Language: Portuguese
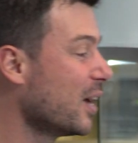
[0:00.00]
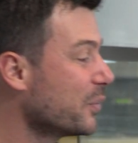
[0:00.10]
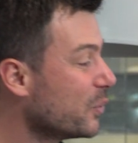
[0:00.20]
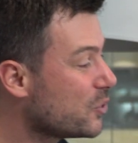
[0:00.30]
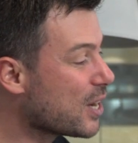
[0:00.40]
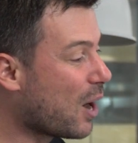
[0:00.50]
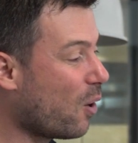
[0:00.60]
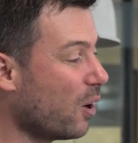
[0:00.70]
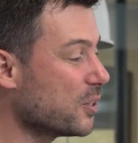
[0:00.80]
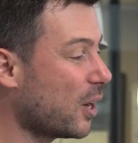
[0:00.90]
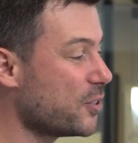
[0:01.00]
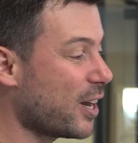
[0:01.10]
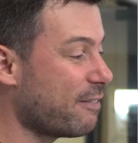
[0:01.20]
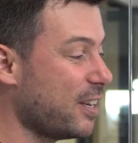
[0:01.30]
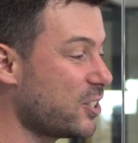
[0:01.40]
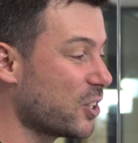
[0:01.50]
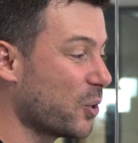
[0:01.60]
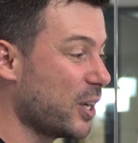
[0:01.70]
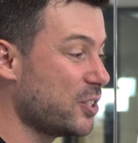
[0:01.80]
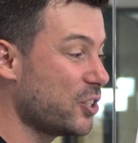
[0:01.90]
do dia 11 ao dia
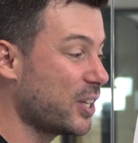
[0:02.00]
22 de